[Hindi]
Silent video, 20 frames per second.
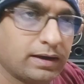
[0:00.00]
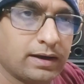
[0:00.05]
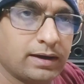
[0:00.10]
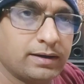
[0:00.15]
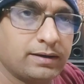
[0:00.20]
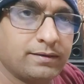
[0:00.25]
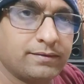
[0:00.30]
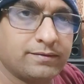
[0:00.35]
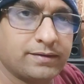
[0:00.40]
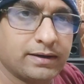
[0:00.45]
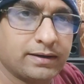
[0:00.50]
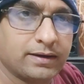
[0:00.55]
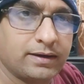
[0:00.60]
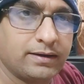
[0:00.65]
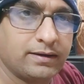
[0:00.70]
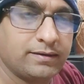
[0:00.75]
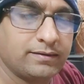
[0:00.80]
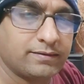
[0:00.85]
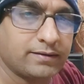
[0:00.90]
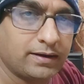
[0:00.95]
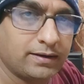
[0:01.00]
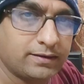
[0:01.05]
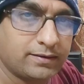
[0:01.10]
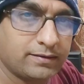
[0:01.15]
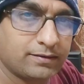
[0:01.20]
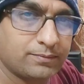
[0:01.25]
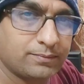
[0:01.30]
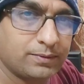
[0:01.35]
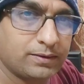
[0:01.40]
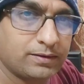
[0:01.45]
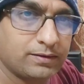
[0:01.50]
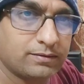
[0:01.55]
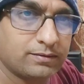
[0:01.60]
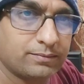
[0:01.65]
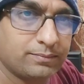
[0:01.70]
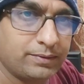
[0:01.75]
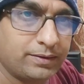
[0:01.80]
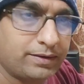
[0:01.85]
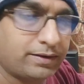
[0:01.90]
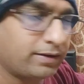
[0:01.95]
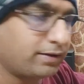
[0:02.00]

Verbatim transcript: एंड सेकंड इज सेंटर स्पीकर्स मिड